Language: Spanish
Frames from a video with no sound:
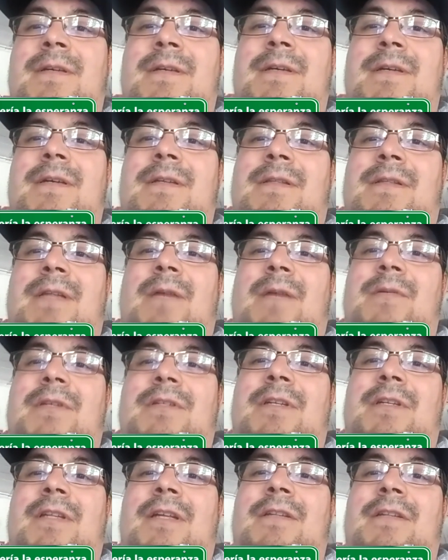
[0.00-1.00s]
Estamos
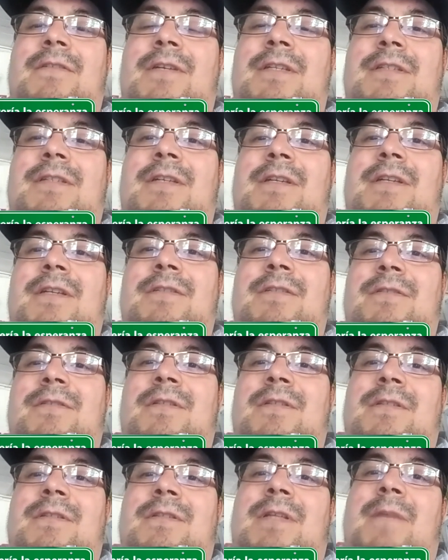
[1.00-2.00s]
tratando de hacer eso.
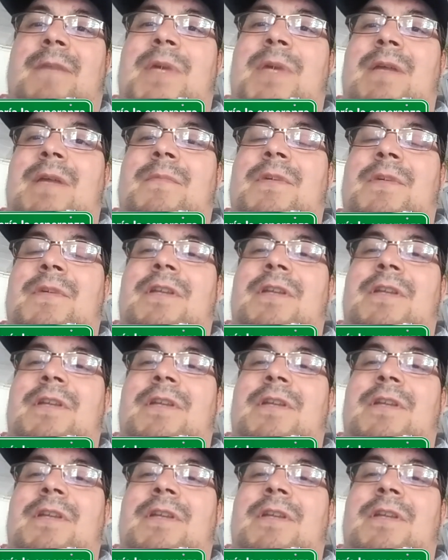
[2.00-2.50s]
También hemos